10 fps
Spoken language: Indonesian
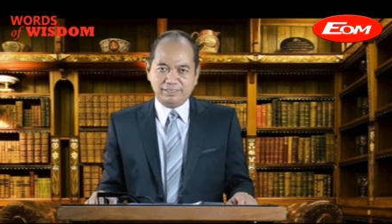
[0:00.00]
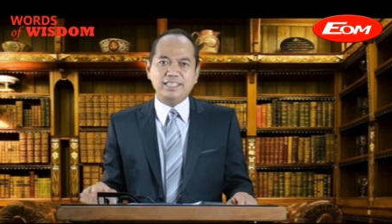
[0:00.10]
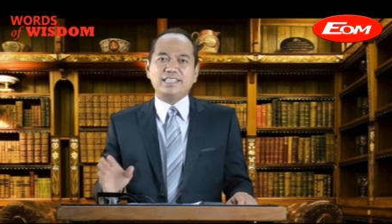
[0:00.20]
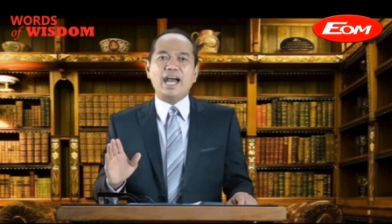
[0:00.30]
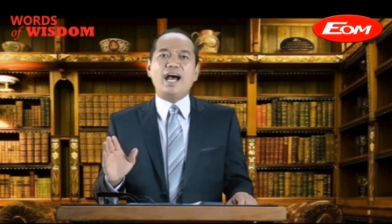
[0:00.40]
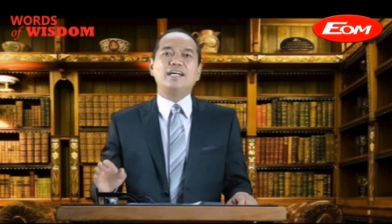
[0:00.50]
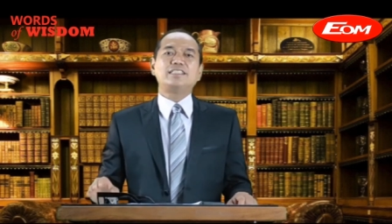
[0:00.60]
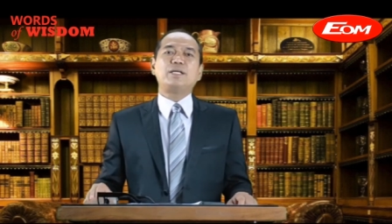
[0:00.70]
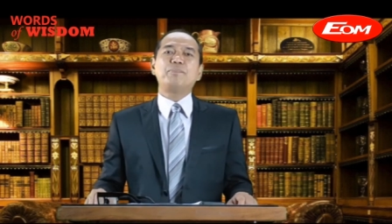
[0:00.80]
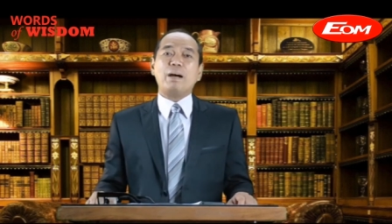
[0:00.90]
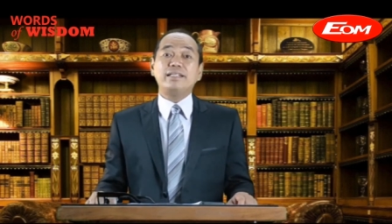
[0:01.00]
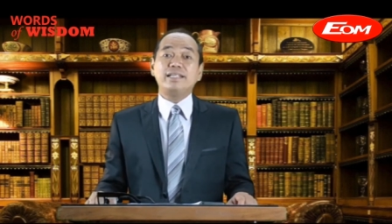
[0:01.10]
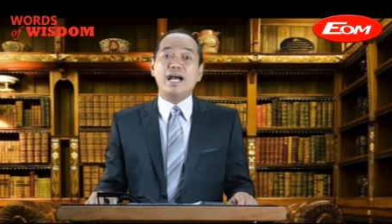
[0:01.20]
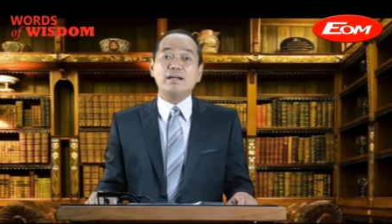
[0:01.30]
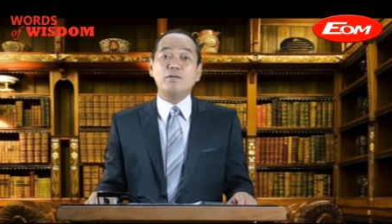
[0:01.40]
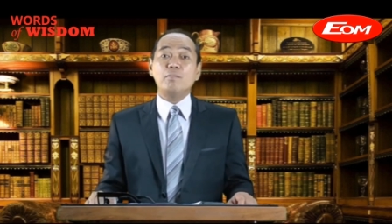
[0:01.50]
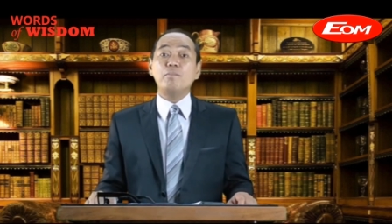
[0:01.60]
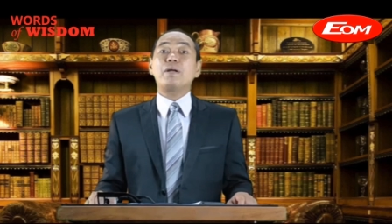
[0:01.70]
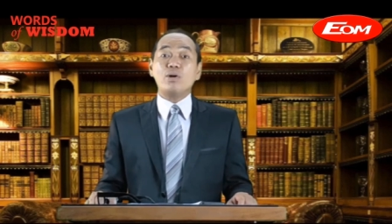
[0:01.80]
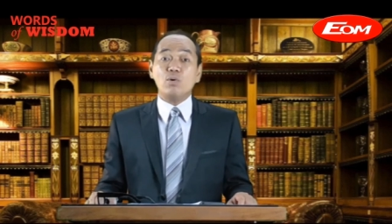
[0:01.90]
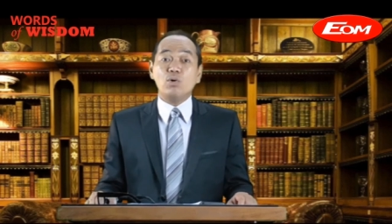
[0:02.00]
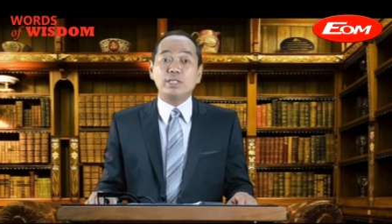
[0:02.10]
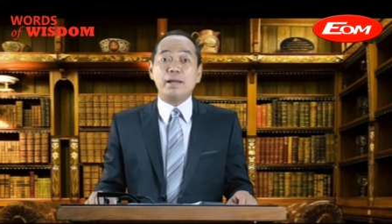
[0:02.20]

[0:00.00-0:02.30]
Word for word: tidak dipandang penuh